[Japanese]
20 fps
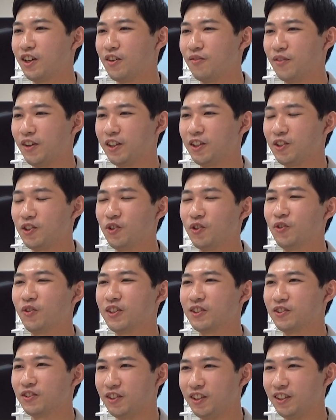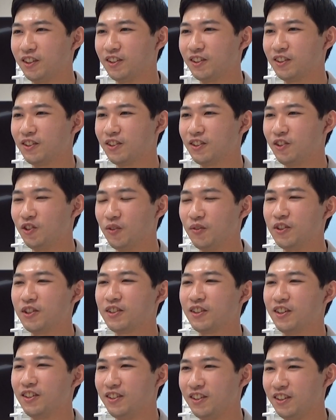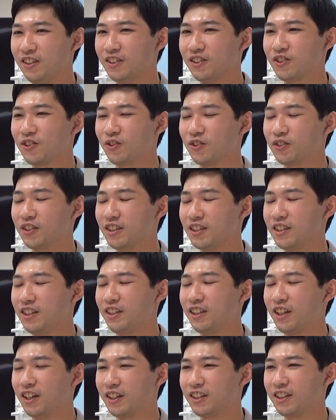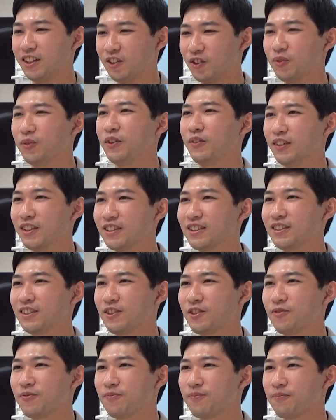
あんまり気負わずに予備試験に挑戦していただきたいと思います。